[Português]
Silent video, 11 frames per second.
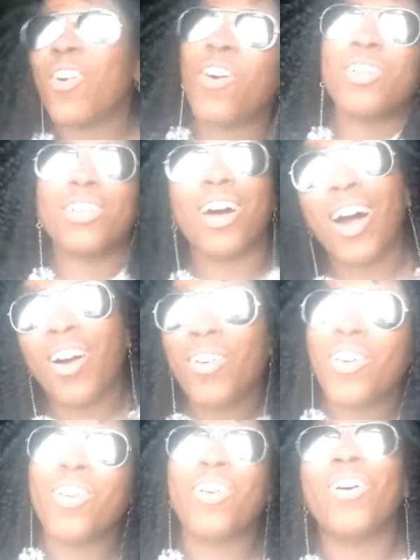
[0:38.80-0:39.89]
ou não,
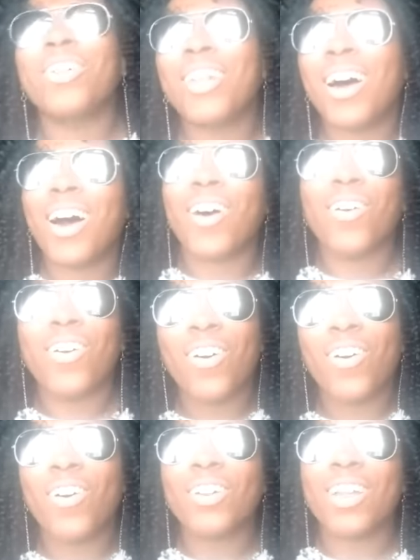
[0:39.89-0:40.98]
ou não,
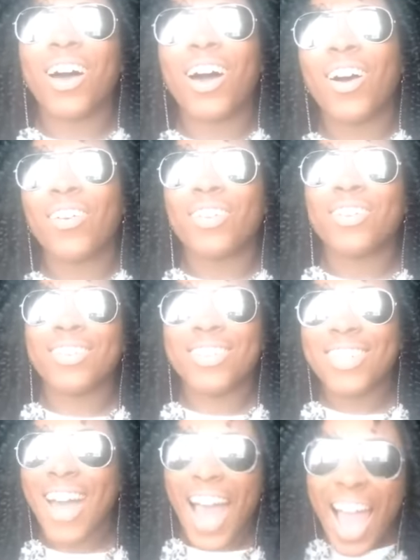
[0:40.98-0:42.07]
ou não.
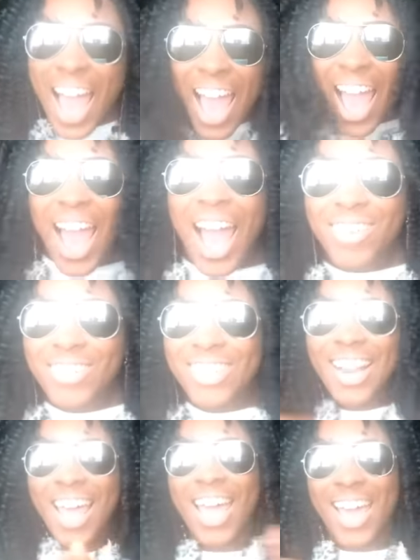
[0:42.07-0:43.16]
Ah,
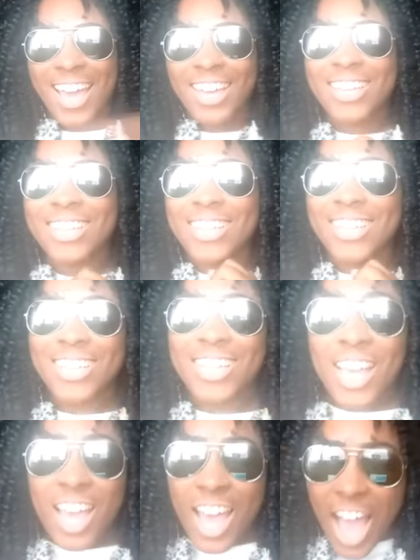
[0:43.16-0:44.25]
moleque!
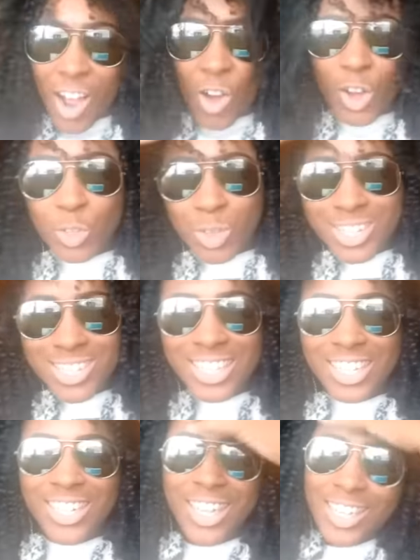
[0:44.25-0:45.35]
Agora eu tô
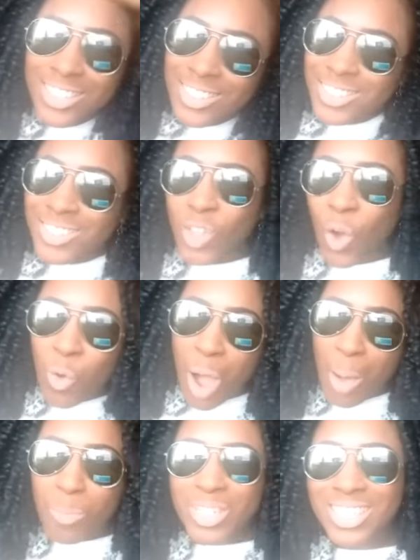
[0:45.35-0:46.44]
assim, né? Toco
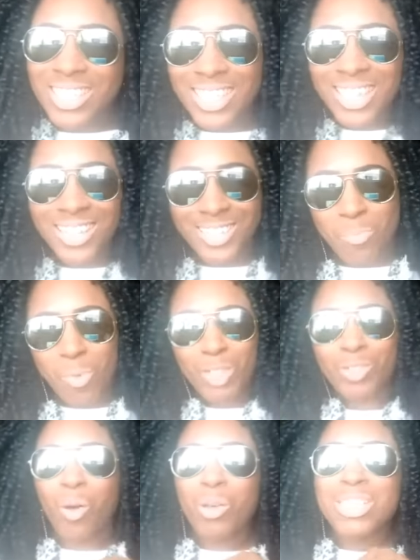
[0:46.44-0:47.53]
uma musiquinha, já
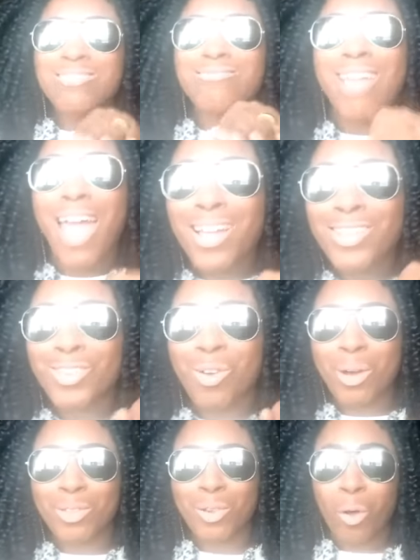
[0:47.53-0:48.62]
boto logo sintético,
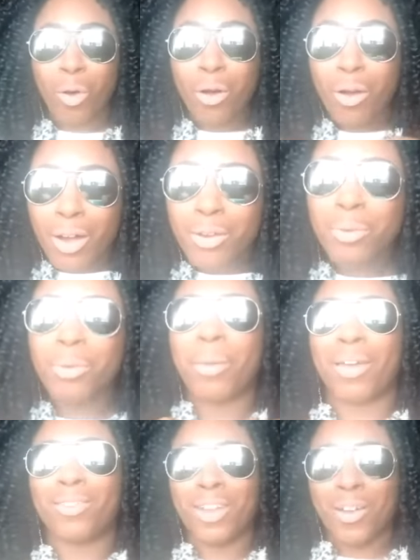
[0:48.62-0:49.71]
boto logo orgânico no
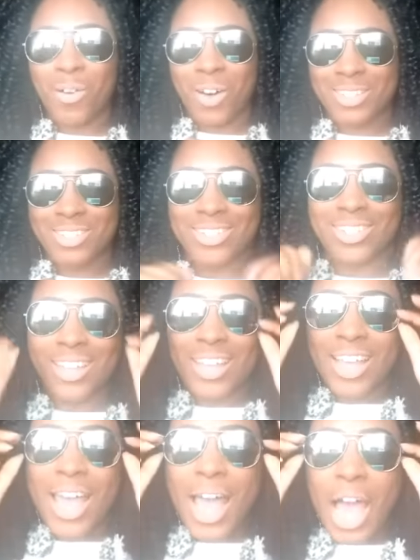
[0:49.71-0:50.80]
meio do negócio.
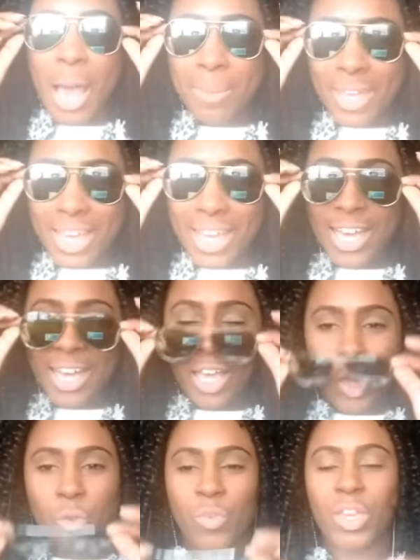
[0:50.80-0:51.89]
Amiga,
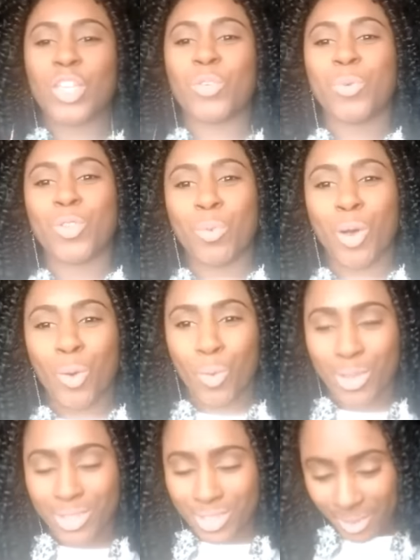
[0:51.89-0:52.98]
eu vim aqui te pedir uma
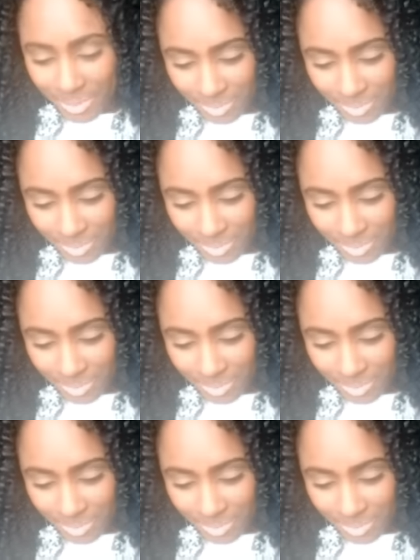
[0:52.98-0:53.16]
coisa.